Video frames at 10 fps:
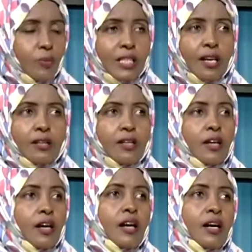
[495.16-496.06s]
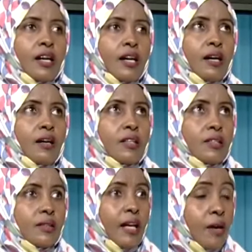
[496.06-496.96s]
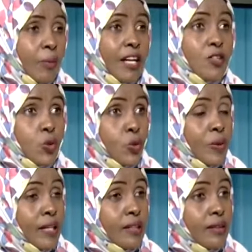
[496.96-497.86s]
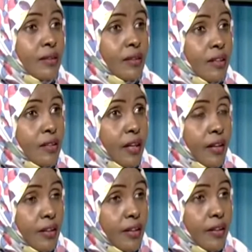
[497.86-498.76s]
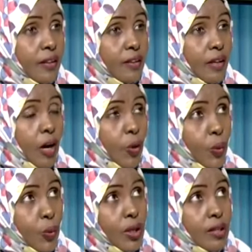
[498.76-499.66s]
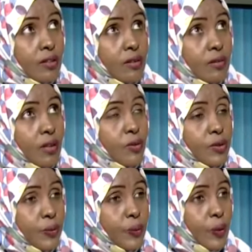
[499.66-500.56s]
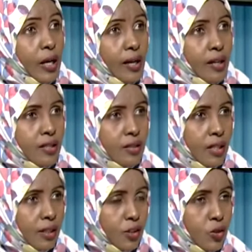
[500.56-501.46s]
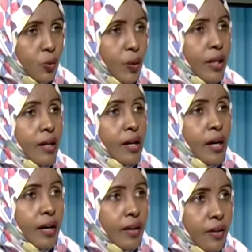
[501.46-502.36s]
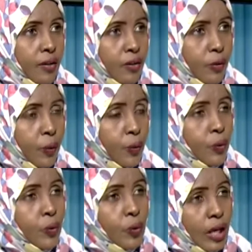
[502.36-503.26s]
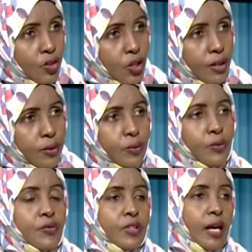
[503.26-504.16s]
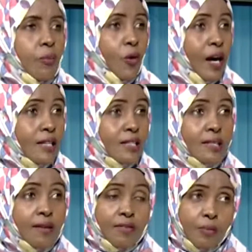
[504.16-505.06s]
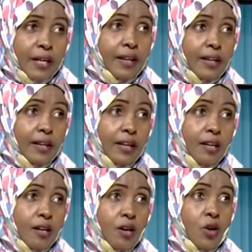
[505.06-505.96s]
وبالتالي دائما اثيوبيا تدعي او تدعو آه، تلك الدول أن يكونوا أن يشاركوا في المحاصصة في مياه النيل